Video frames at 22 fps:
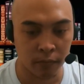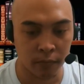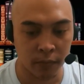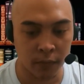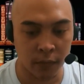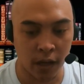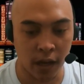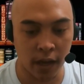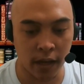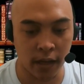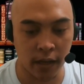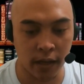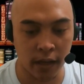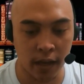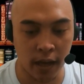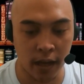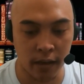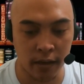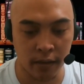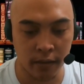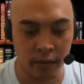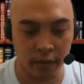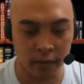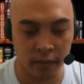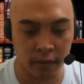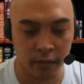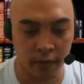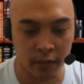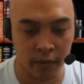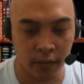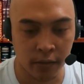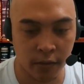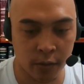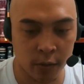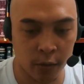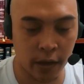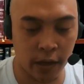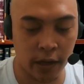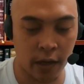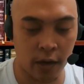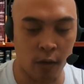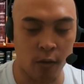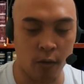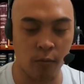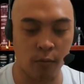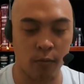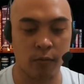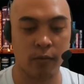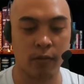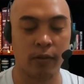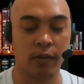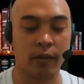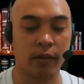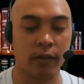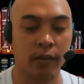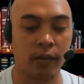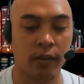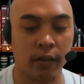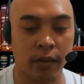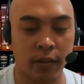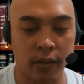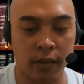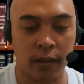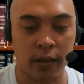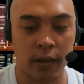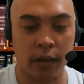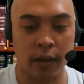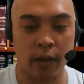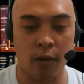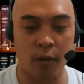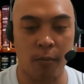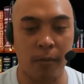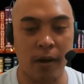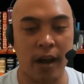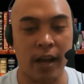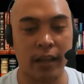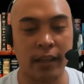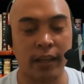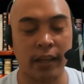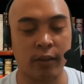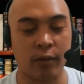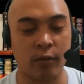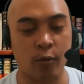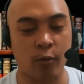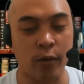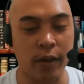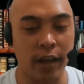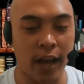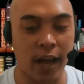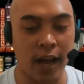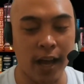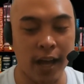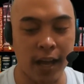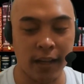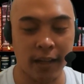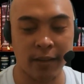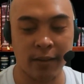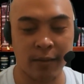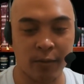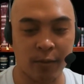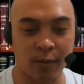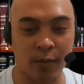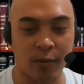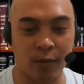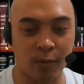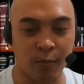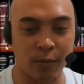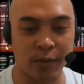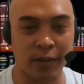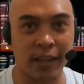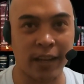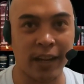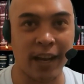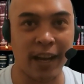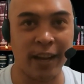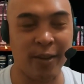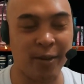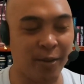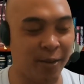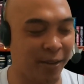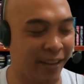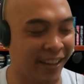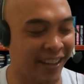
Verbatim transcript: Ayan. So, hello. Hello mga ate at kuya. Kumusta na kayo?